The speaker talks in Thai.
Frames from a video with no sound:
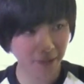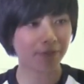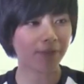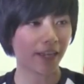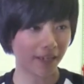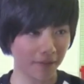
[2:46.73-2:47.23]
อ
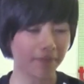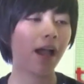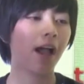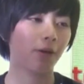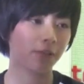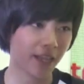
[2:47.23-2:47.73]
ร์เฟกหรือเป
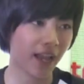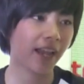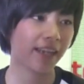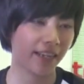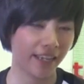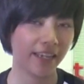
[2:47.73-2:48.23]
ล่าใช่
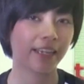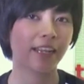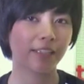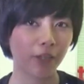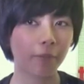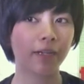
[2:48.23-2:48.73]
อะไรเงี้ย
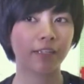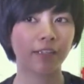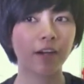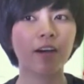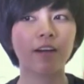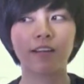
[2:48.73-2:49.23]
ถ้าชอบอันนั้น
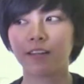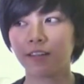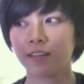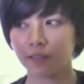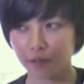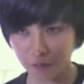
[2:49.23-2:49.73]
ก็
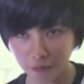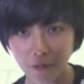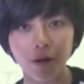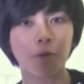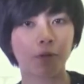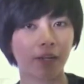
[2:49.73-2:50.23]
ก็ก็
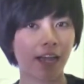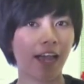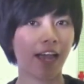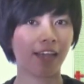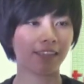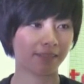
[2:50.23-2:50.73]
ขอบคุณนะ
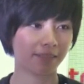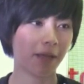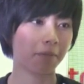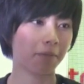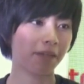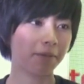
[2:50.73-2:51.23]
คะ แต่
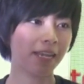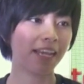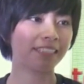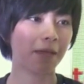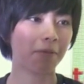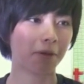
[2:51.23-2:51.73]
ไม่ไม่
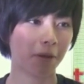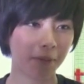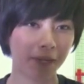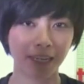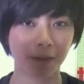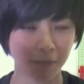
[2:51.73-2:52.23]
แน่ใจเหมือนก็
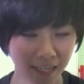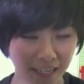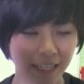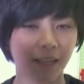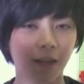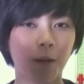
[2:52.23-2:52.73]
มันดีหรือไม่
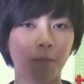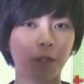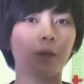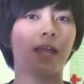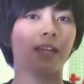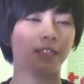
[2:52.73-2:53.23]
ดีแต่ก็เป็น
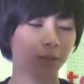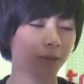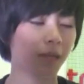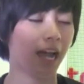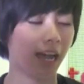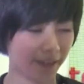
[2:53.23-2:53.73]
ตัวเองที่สุด
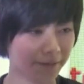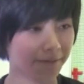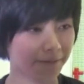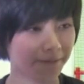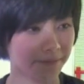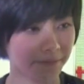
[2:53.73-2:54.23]
ค่ะ
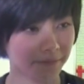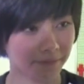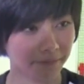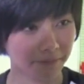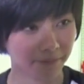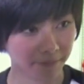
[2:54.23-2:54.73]
อยากทอจะมี
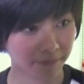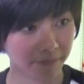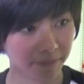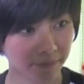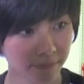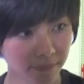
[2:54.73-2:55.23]
โอกาส